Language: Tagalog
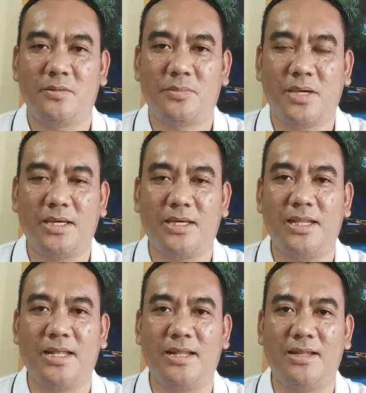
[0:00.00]

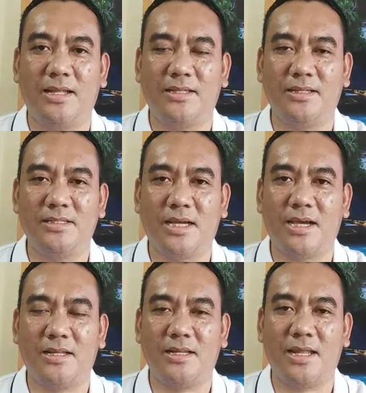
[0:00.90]
makikilala natin sa
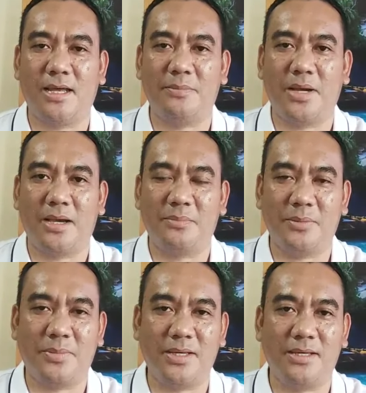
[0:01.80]
kanilang mga
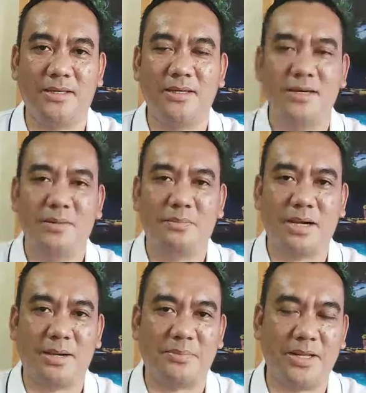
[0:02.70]
bibig.
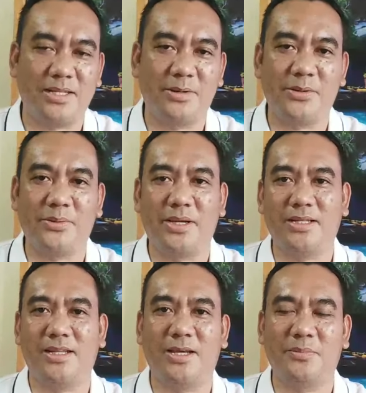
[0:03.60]
Makapal daw yung
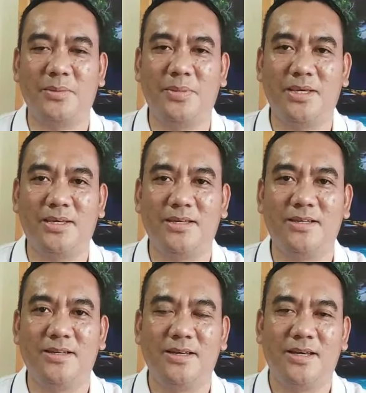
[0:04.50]
kanilang bibig,
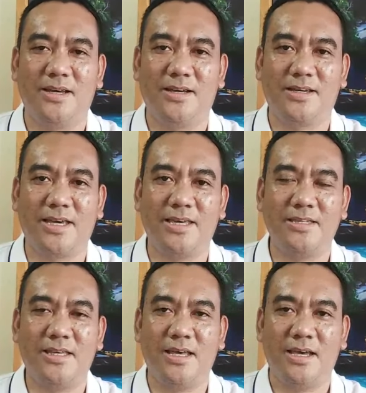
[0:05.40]
okay?
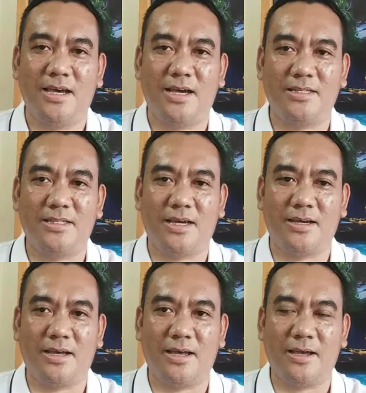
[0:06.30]
At
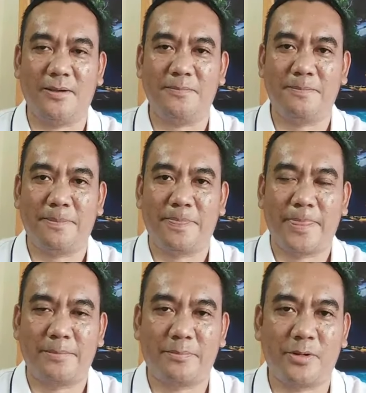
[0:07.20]
saka
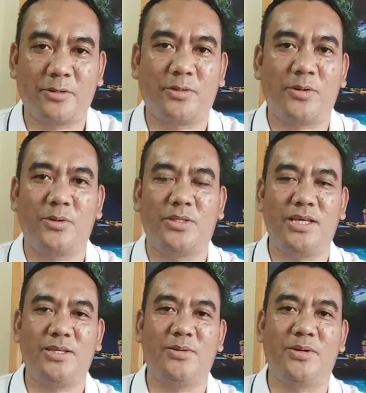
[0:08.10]

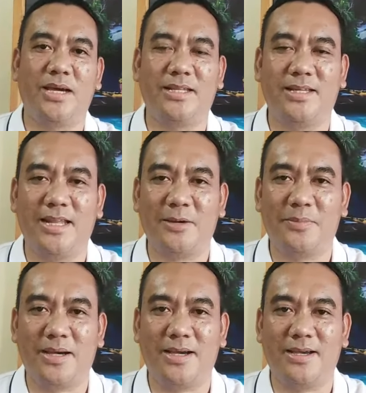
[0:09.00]
protruding yung kanilang
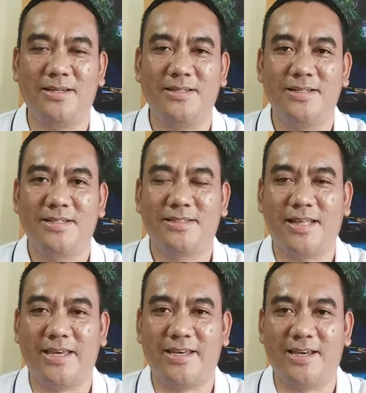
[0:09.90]
mga
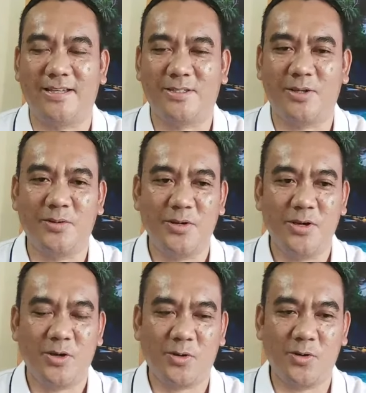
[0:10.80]
tainga. So,
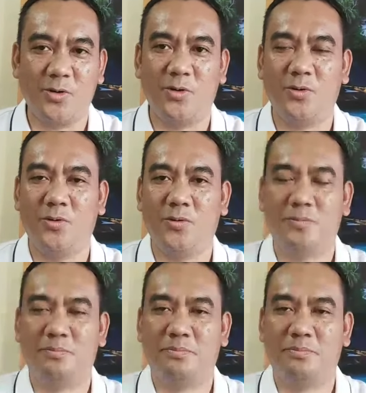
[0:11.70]
kung